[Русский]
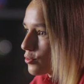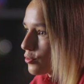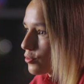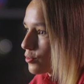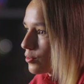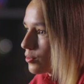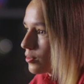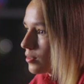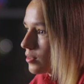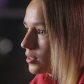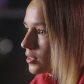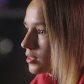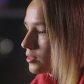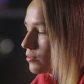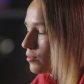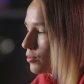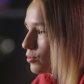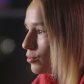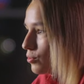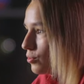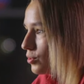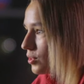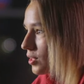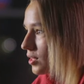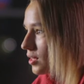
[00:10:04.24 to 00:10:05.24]
что на
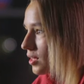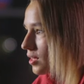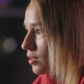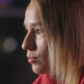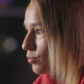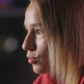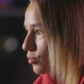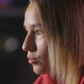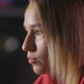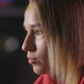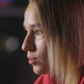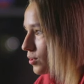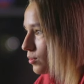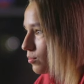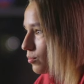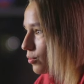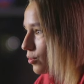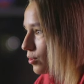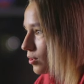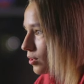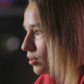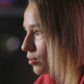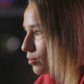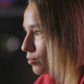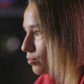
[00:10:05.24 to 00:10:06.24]
свету где-то они могут быть более